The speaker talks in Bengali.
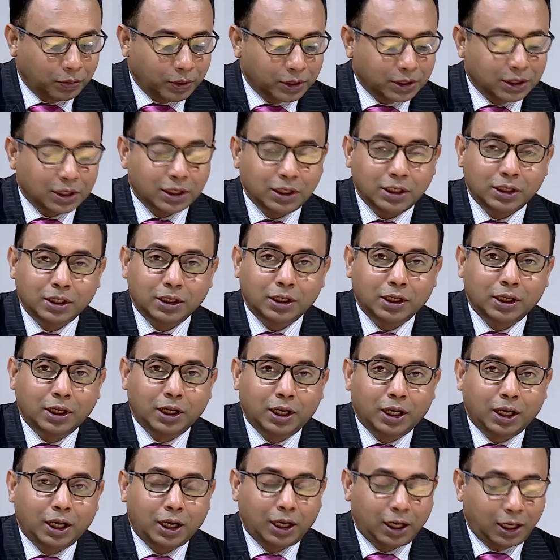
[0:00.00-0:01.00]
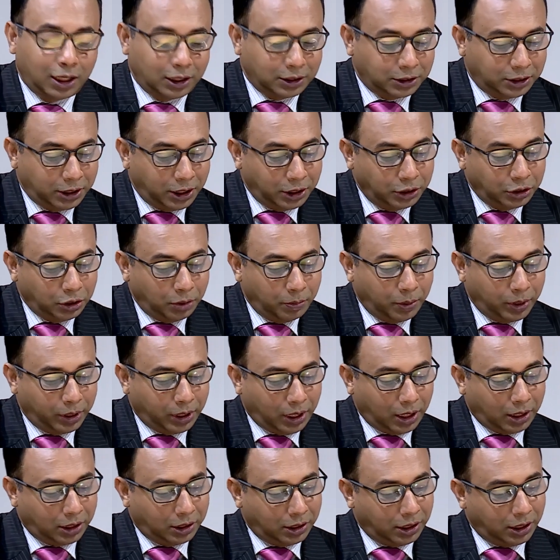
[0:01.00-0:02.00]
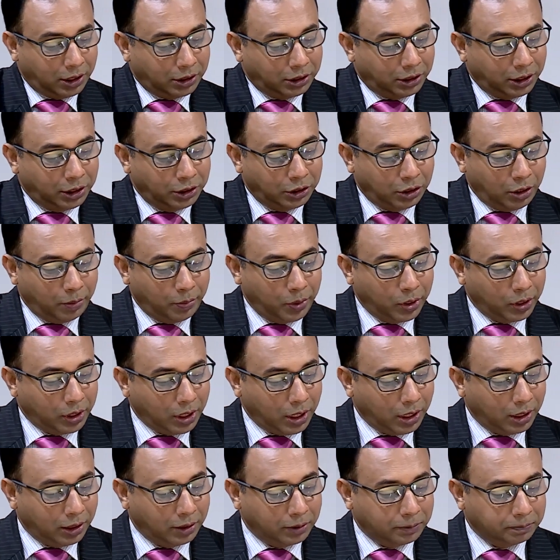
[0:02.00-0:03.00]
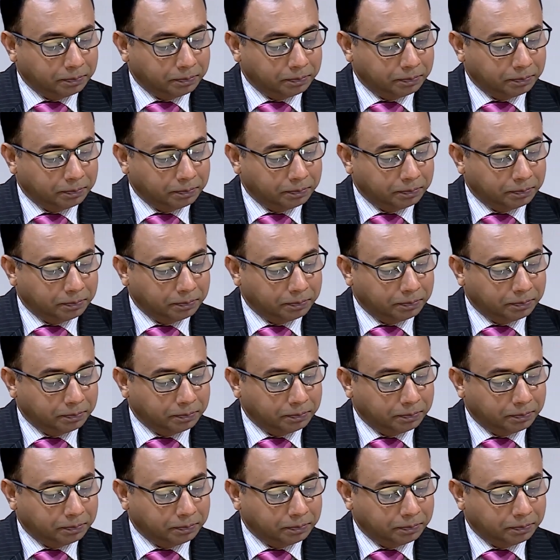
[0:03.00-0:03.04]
রয়েছেন সেই সময়কার সেই সময়কার